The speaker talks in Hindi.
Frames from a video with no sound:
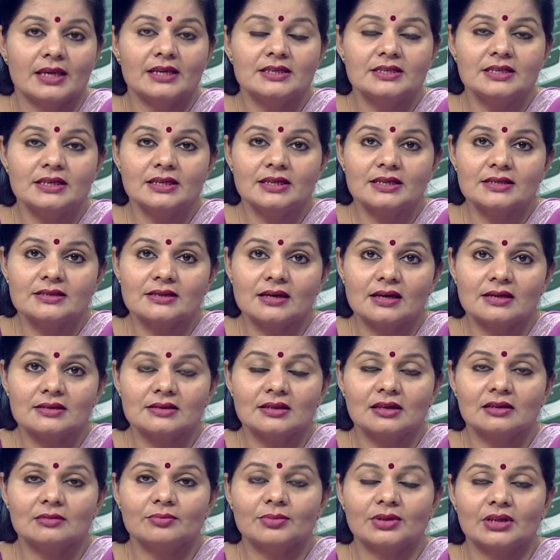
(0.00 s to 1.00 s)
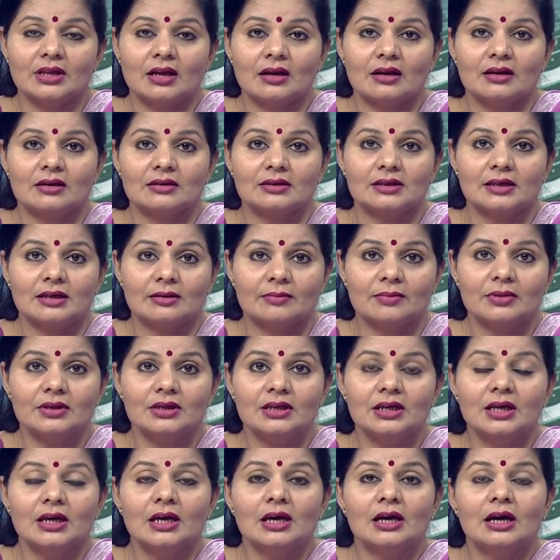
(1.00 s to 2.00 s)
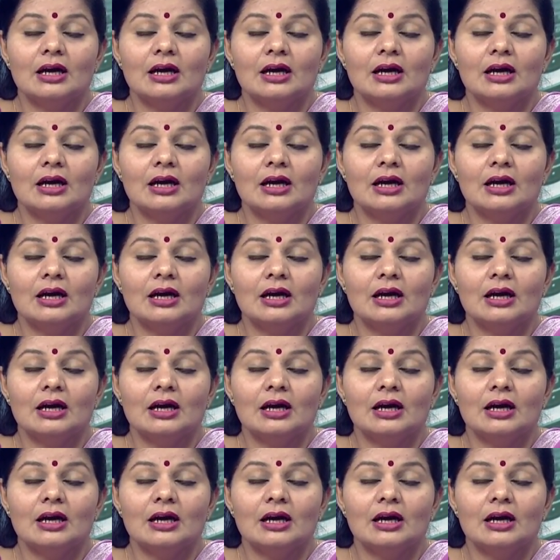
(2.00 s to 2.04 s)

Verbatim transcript: इसी के साथ साथ प्रधानाध्यापक